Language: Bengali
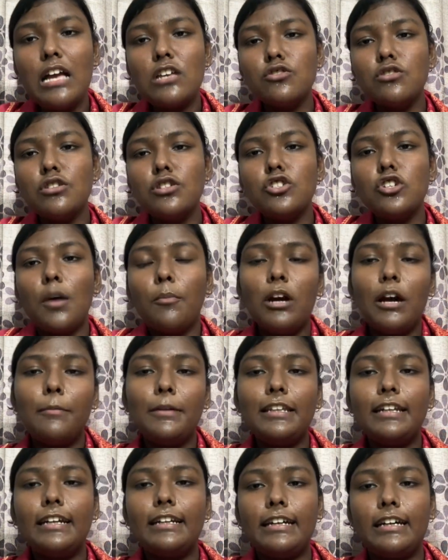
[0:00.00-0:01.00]
আসলে
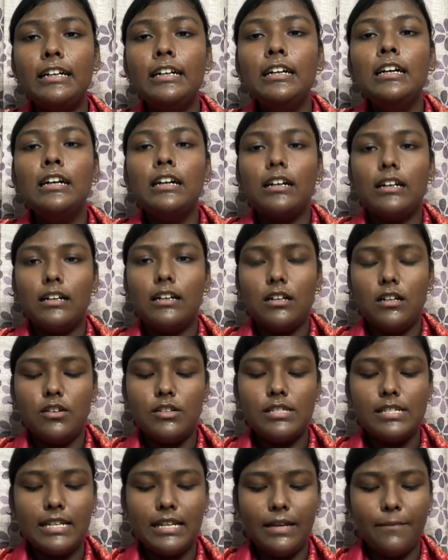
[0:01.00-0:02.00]
সমকামিতাটা
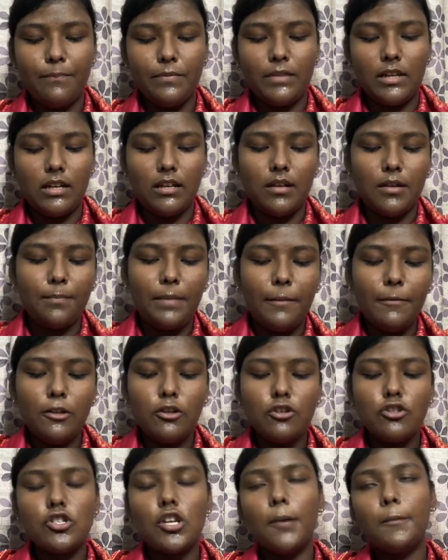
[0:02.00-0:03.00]
হচ্ছে
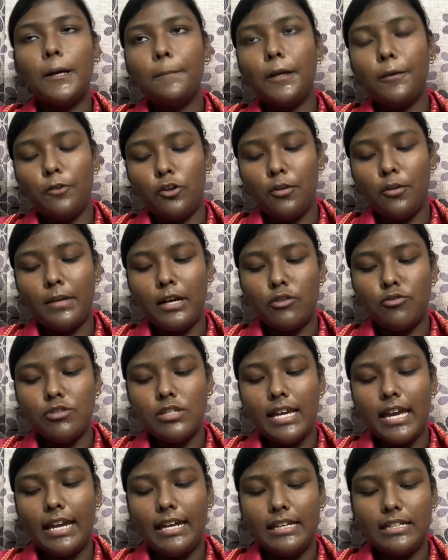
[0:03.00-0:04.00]
বিভিন্ন সময় বিভিন্ন মানুষ
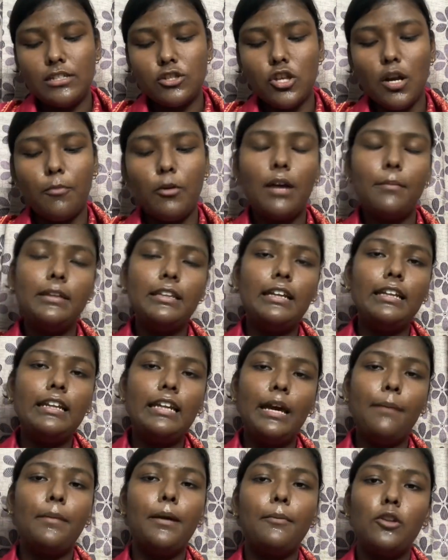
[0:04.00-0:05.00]
এই সমকামিতা
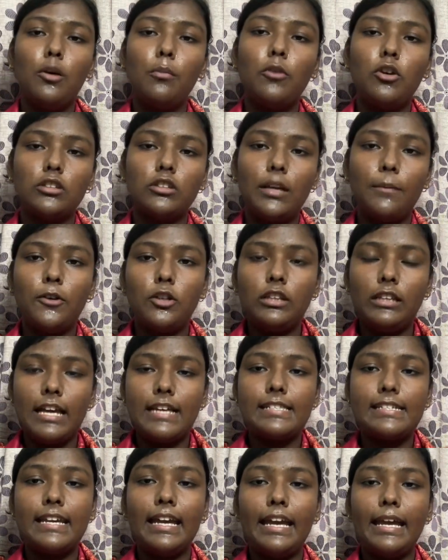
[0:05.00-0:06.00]
নিয়ে বিভিন্ন মতামত
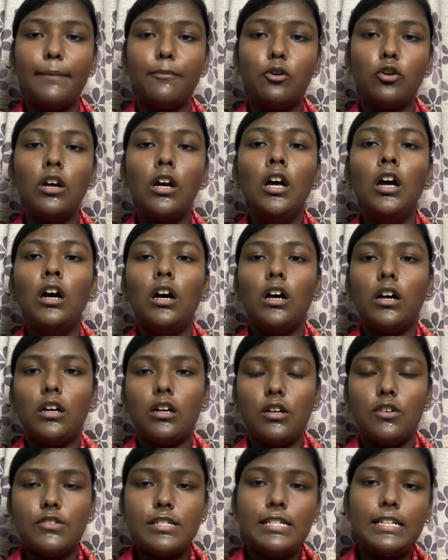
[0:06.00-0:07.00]
দিয়েছে এবং
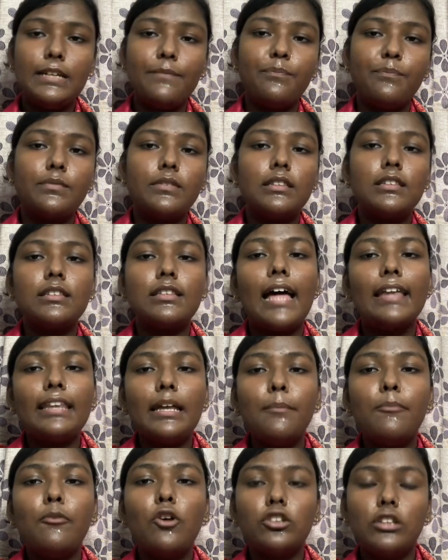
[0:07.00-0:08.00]
হচ্ছে
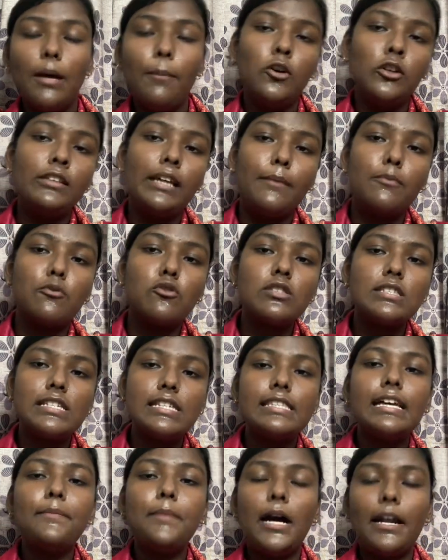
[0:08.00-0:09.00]
তাদের মতামত এবং
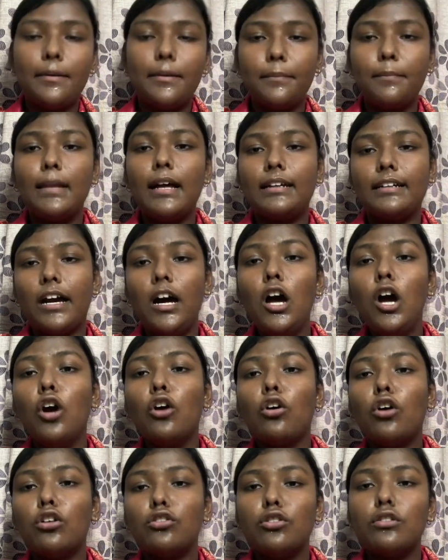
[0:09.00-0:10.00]
চিন্তা ভাবনাটা
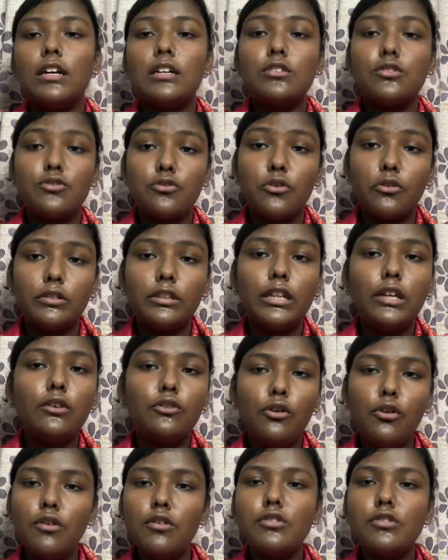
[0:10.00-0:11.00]
কতটা যৌক্তিক
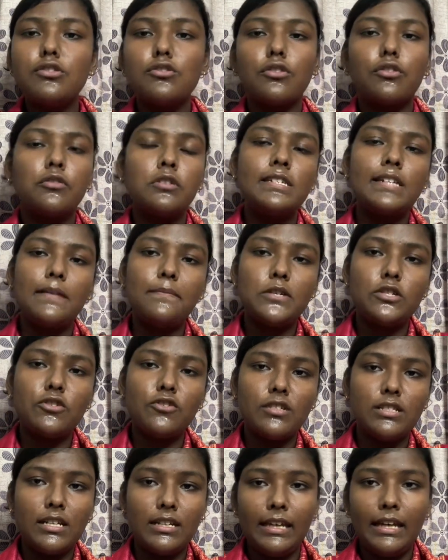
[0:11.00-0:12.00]
গ্রহণযোগ্য সেই
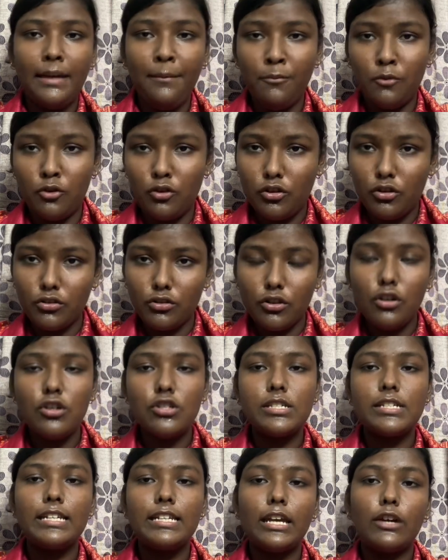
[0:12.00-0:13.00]
বিষয়টা নিয়েই মূলত
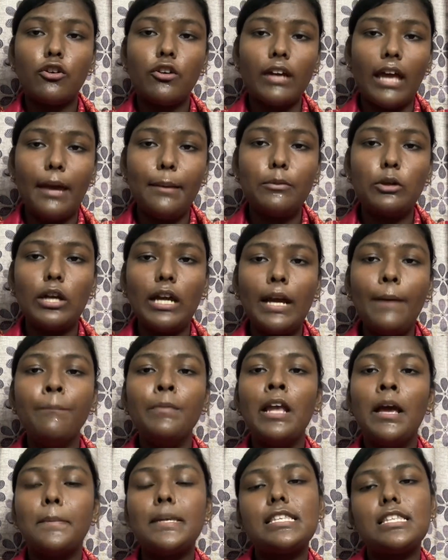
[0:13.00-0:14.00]
হচ্ছে লেখক এই বইয়ে
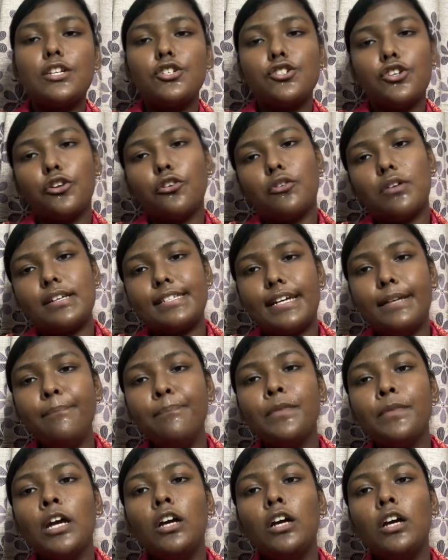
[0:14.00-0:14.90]
বিশ্লেষণ করেছেন